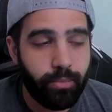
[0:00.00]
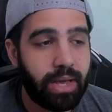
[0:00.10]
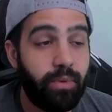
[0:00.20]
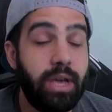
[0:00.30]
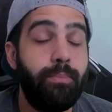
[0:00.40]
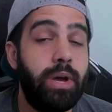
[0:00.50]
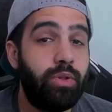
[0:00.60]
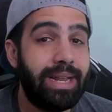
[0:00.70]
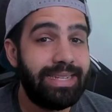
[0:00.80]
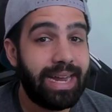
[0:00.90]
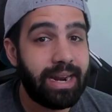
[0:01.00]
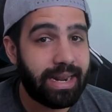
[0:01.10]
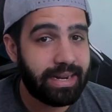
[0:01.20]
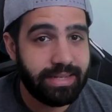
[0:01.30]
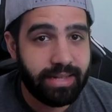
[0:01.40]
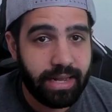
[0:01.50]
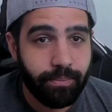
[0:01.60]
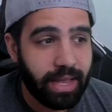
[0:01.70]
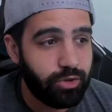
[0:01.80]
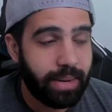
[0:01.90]
Porque voy, a utilizar
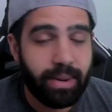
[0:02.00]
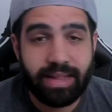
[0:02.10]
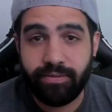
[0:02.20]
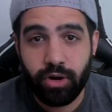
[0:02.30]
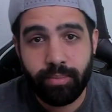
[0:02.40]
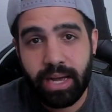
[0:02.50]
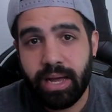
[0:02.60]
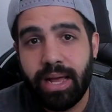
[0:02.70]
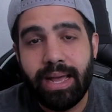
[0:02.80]
Restream, que es una plataforma